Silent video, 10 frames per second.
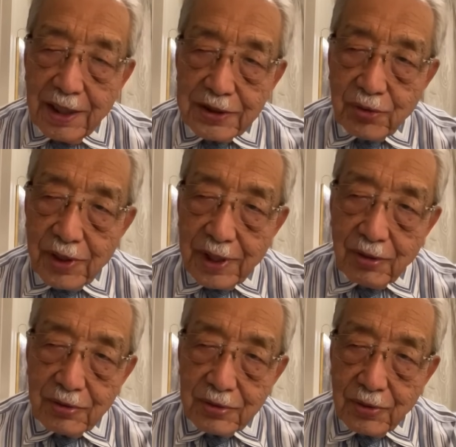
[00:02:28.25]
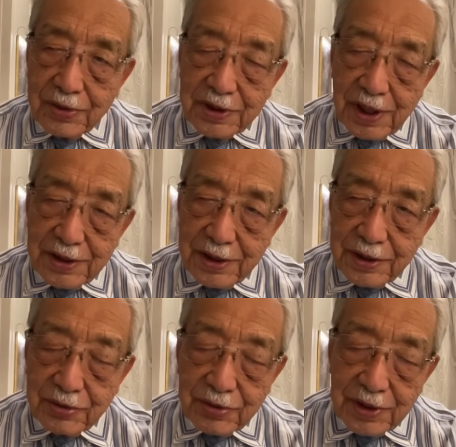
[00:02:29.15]
そこへ今度
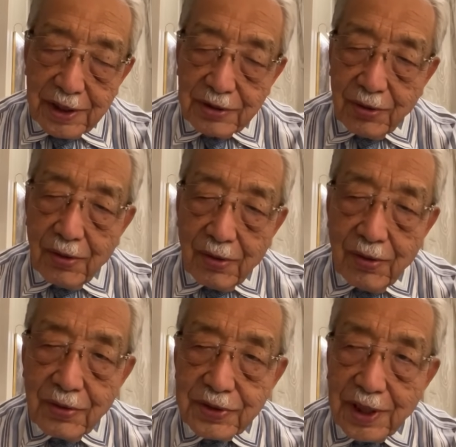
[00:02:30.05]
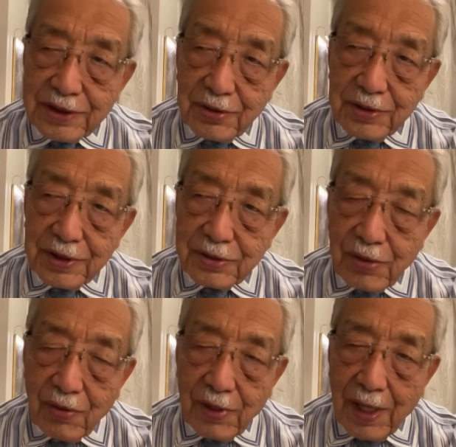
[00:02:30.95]
2022年の2月の
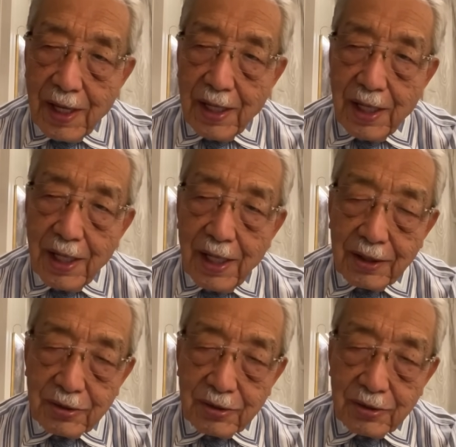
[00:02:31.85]
24日、